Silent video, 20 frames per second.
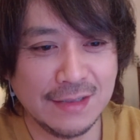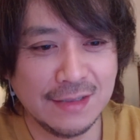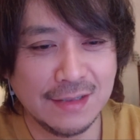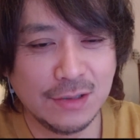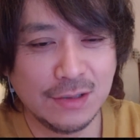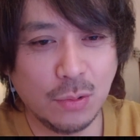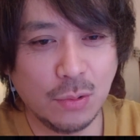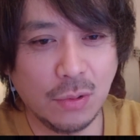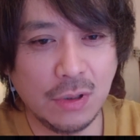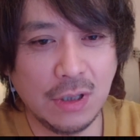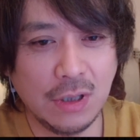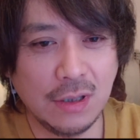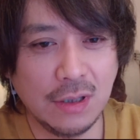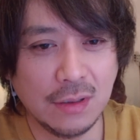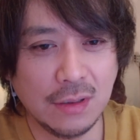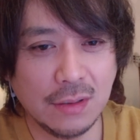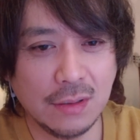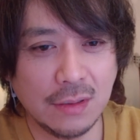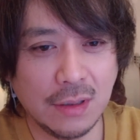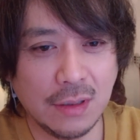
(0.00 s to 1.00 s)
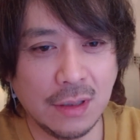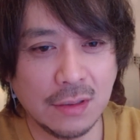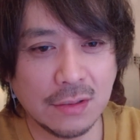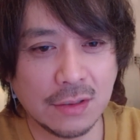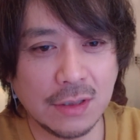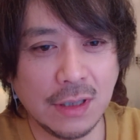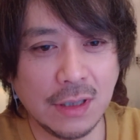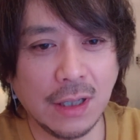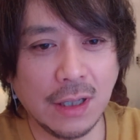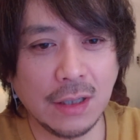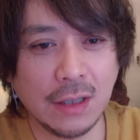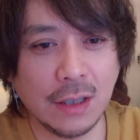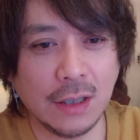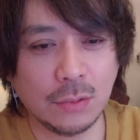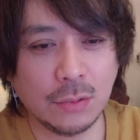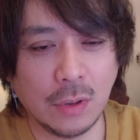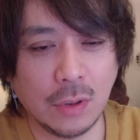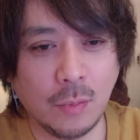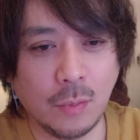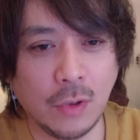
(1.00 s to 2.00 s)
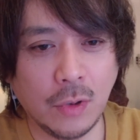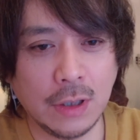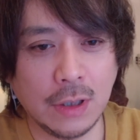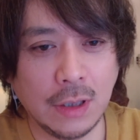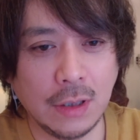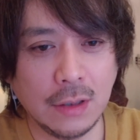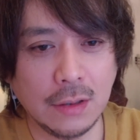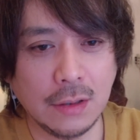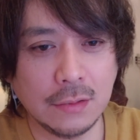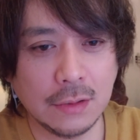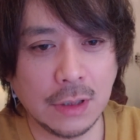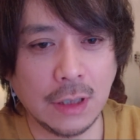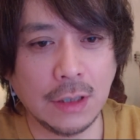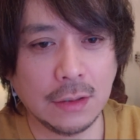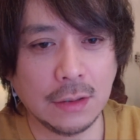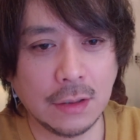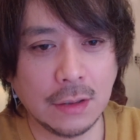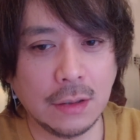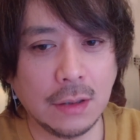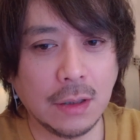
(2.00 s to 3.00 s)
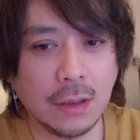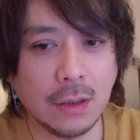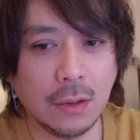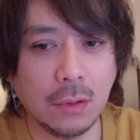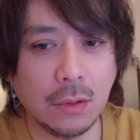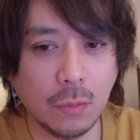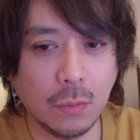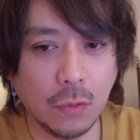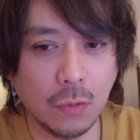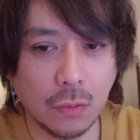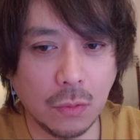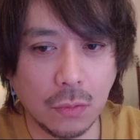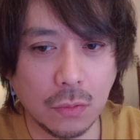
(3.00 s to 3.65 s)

そこにつながりがあるとは思わないくらいだったんだけれども、